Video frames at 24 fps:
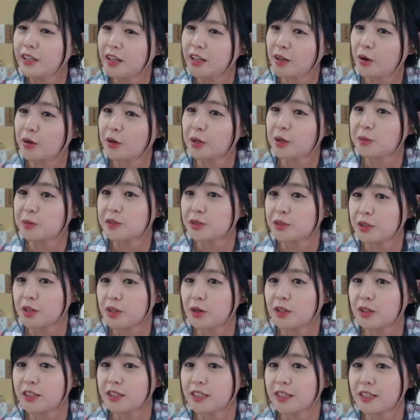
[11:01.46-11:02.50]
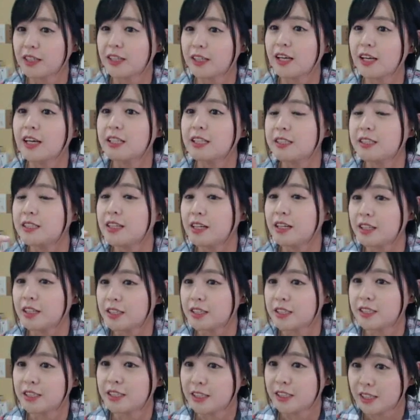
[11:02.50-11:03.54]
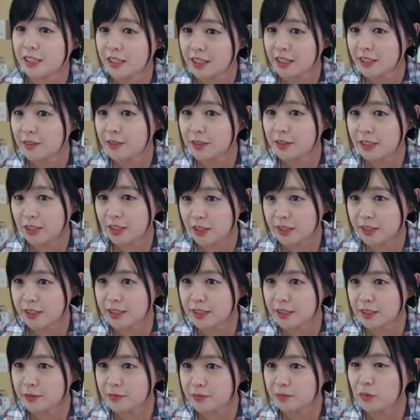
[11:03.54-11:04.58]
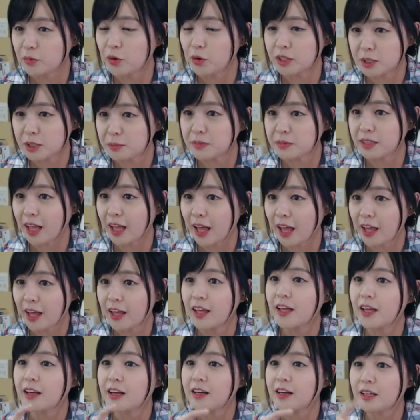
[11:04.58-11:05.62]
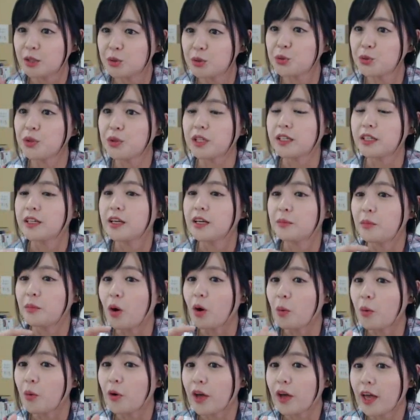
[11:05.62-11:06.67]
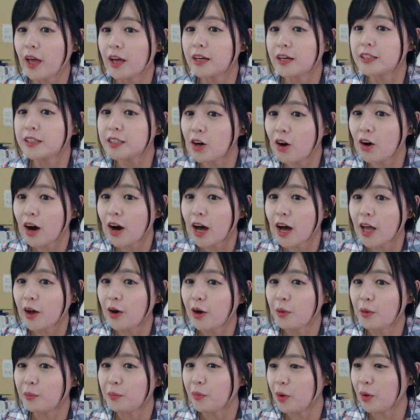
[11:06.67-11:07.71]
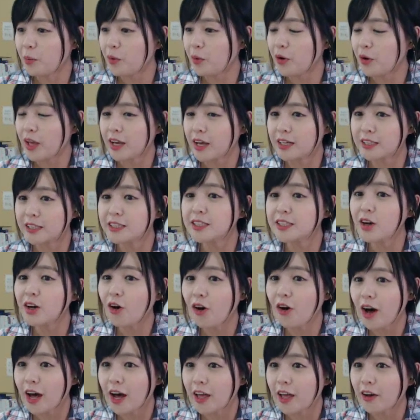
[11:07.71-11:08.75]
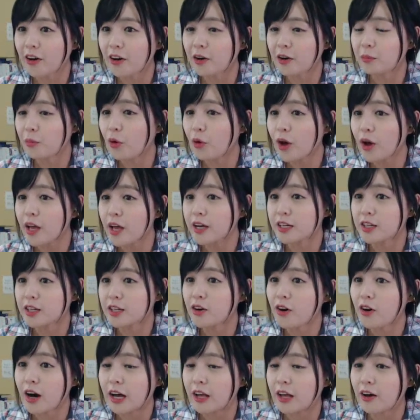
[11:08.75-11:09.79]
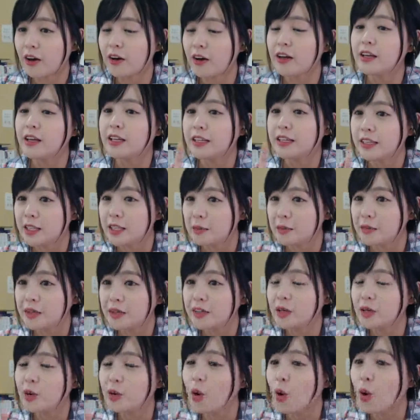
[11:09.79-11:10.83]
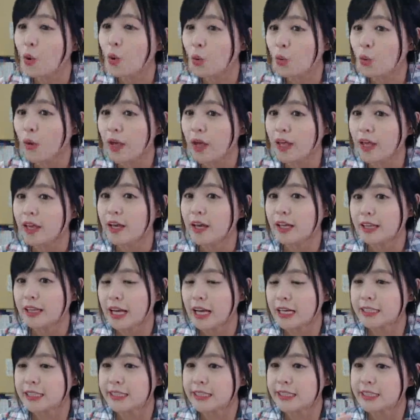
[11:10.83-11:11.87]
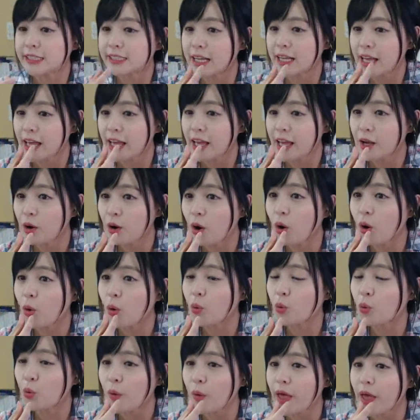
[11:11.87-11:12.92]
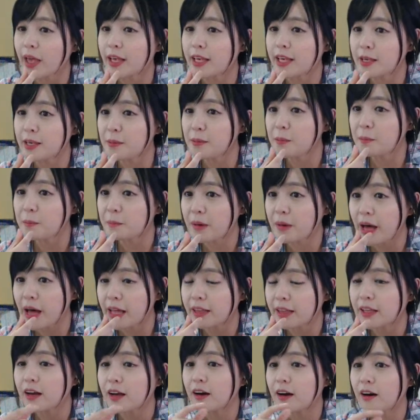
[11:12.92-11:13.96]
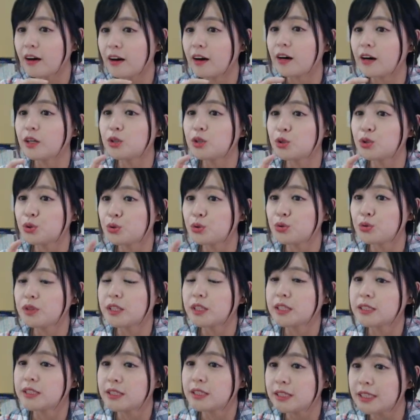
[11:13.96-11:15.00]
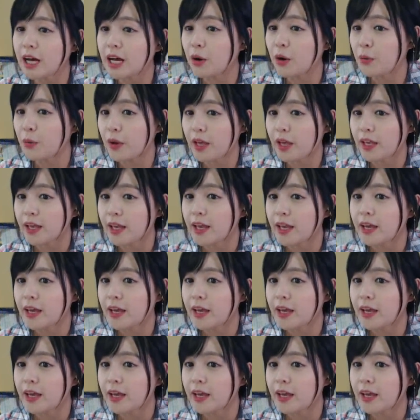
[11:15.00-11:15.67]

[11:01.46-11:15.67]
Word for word: 되게 어렵죠, 이거는. 这是 이것은 무엇입니다. 건쥐 뭐뭐에 의거하여 뭐뭐에 근거하여 뭐에 근거하여 你们的口味 당신들의 口味 입맛 和추的价位